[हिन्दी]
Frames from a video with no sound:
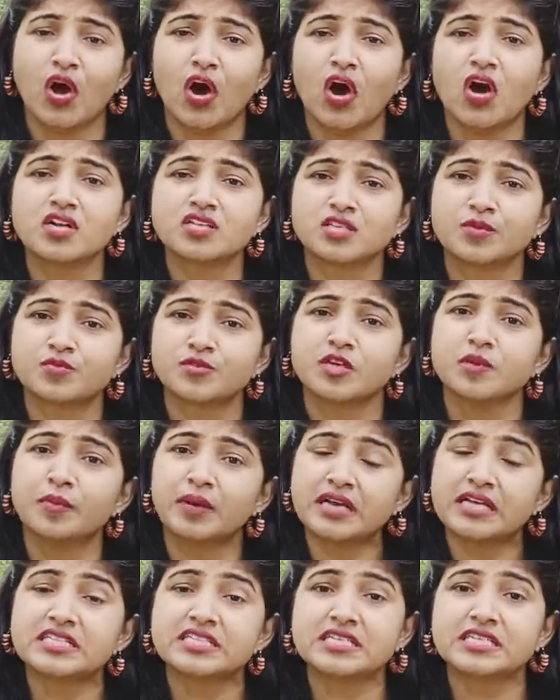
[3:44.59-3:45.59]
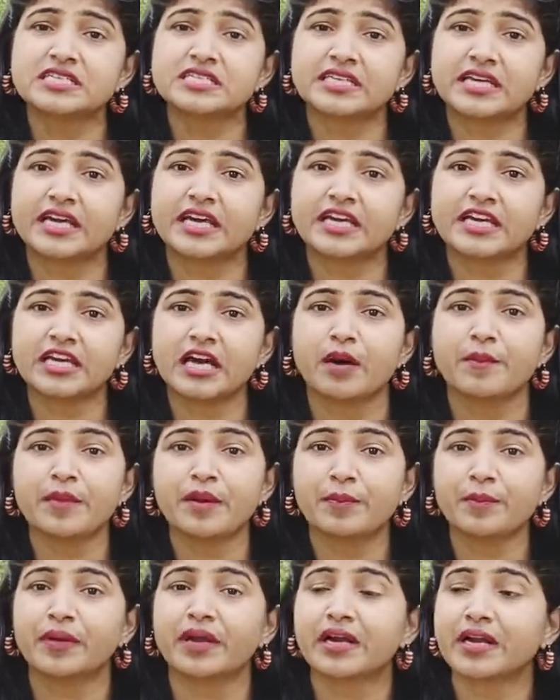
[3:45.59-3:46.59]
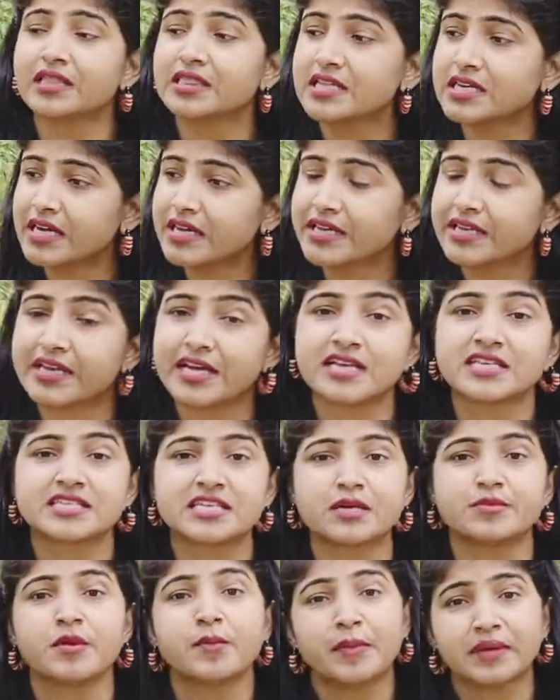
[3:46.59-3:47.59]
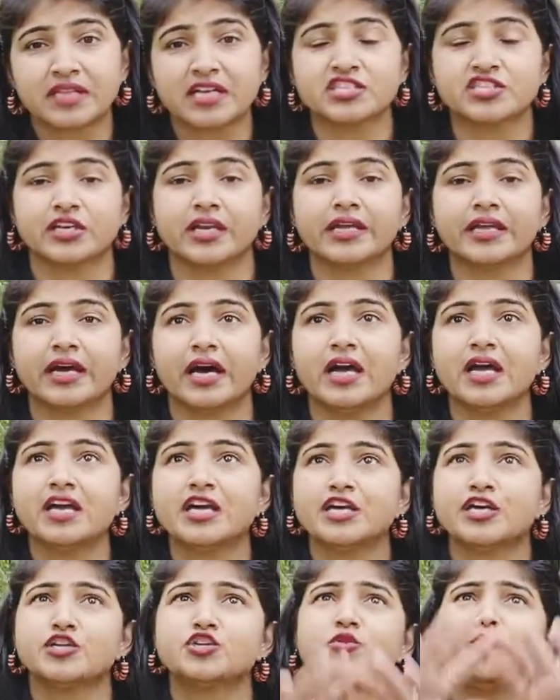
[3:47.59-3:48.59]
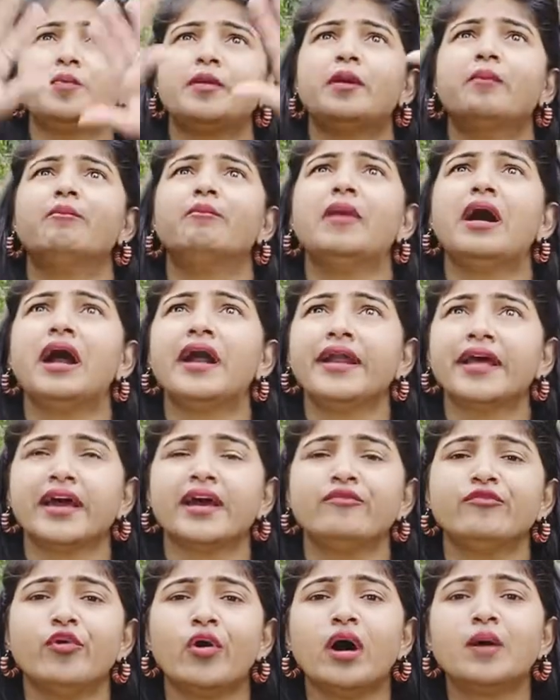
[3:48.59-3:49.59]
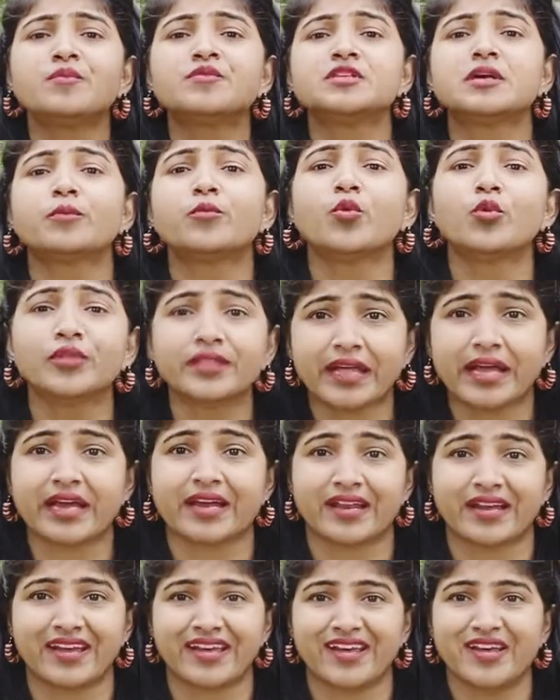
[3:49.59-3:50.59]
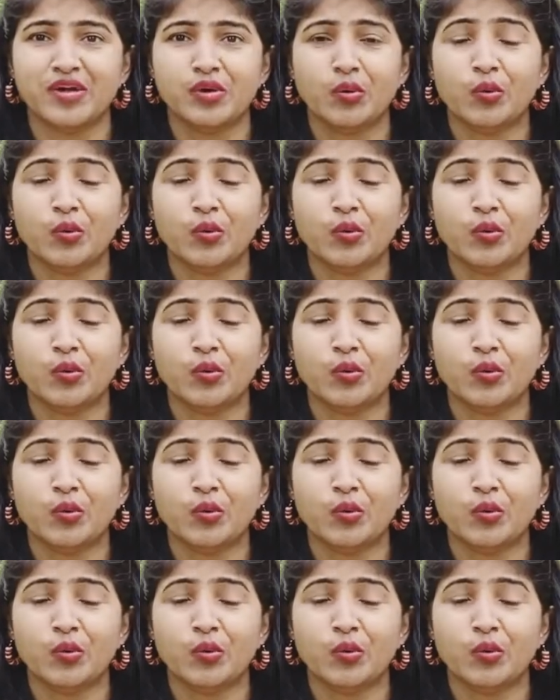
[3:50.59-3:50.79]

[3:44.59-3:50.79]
और सबसे बड़ी चीज ये है कि हमें प्रकृति का ये रहस्य हमें पता चल गया ये जो ब्रह्मांड है वो हम सबको देख रहा है